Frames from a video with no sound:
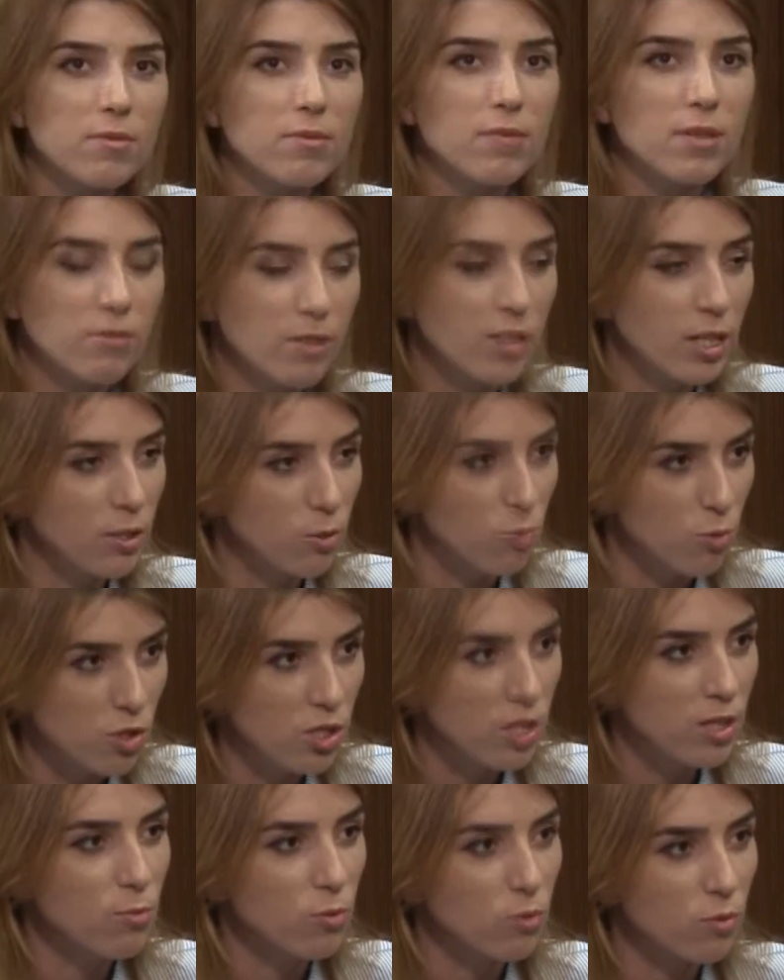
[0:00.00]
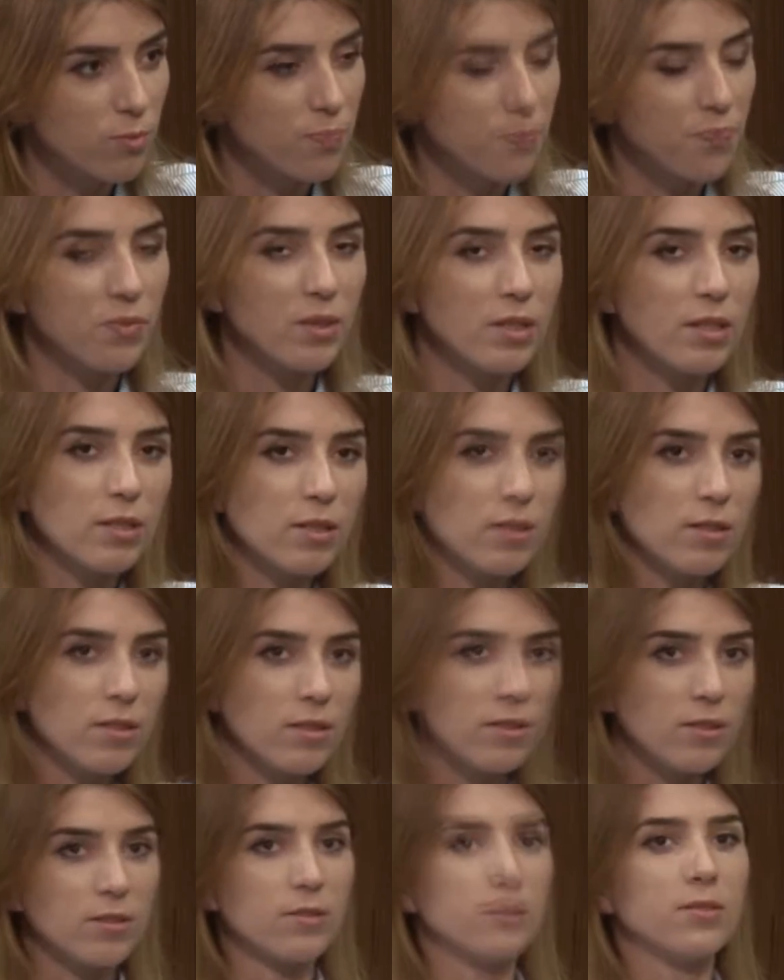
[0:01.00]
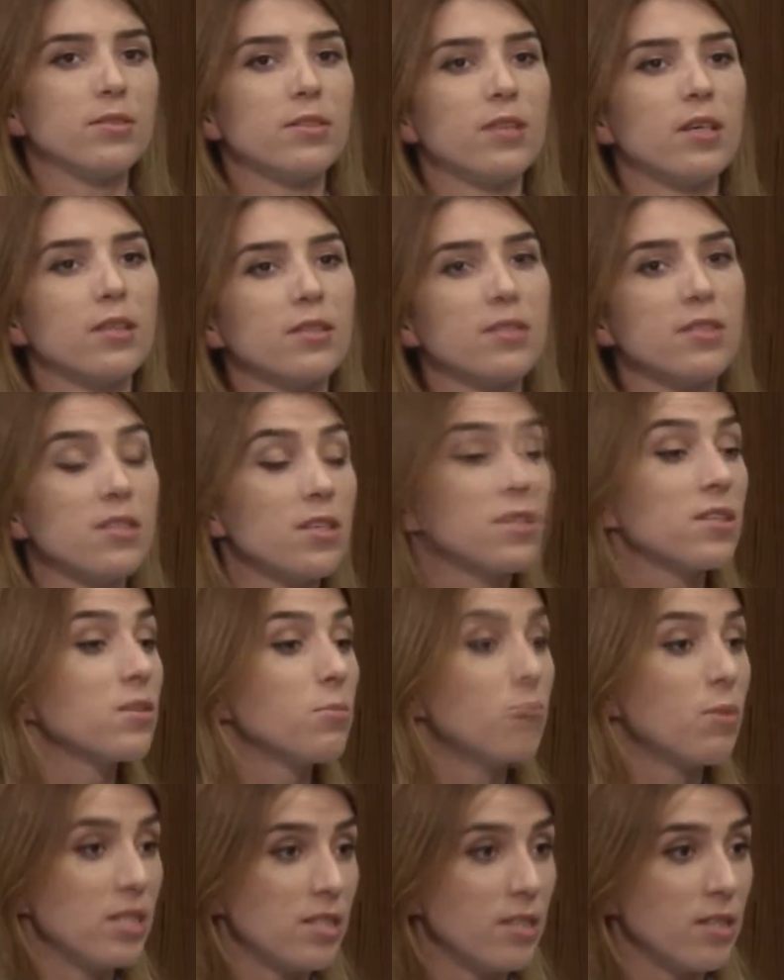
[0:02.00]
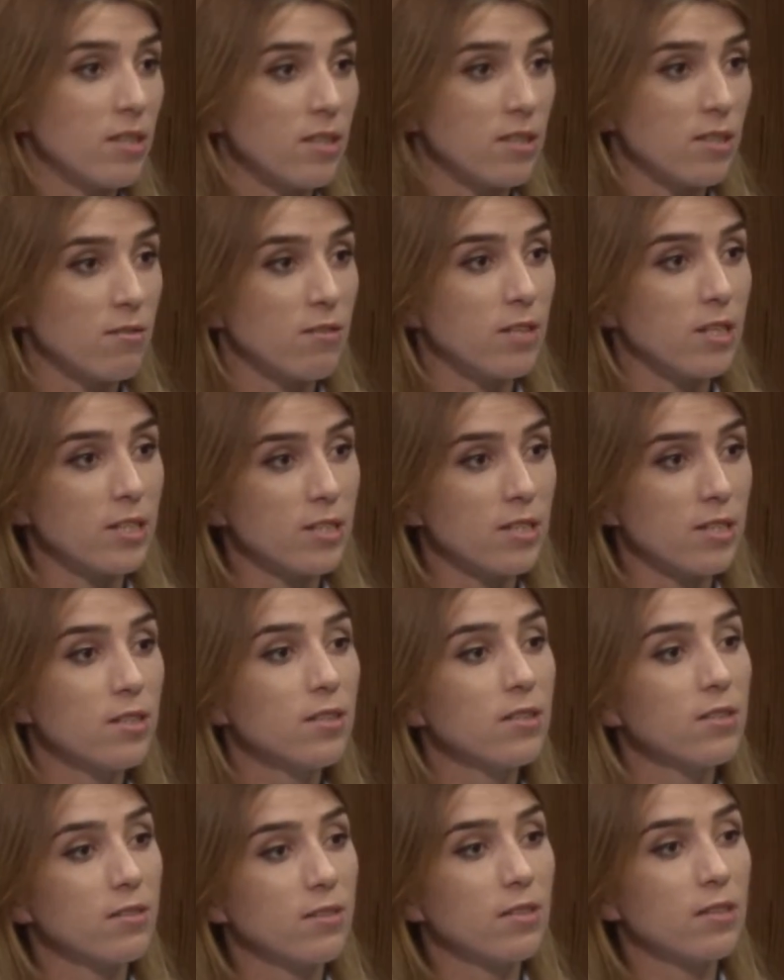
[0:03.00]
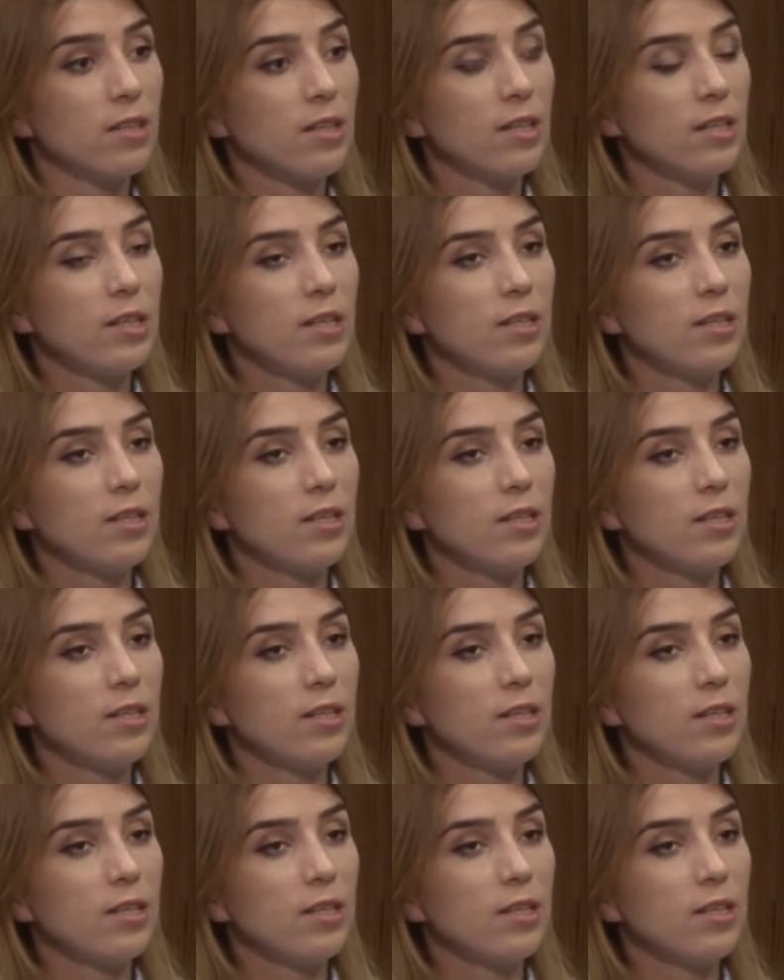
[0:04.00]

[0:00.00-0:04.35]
на военную тему. Э, так, «Сердце матери» называется. Ага.